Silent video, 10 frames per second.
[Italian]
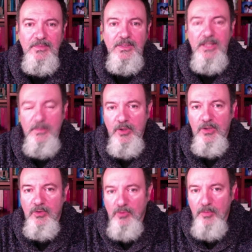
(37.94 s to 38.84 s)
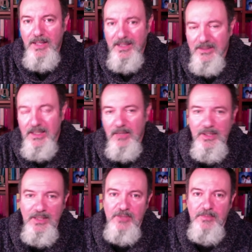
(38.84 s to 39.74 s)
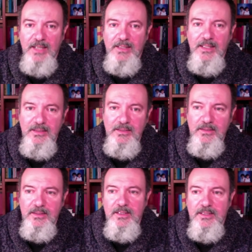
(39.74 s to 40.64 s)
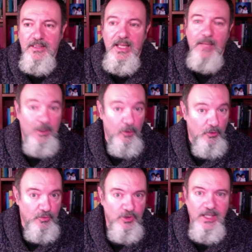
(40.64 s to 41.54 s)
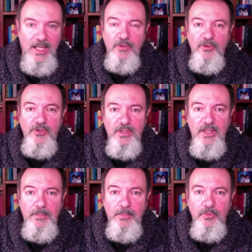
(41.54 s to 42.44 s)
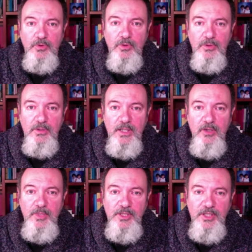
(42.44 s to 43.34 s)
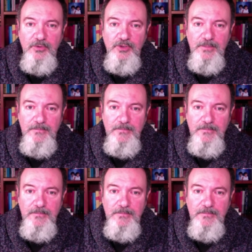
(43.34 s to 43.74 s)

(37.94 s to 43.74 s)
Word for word: il mio racconto parla della guerra di Spagna. Si chiama Los Fusilados, appunto, e comincia così.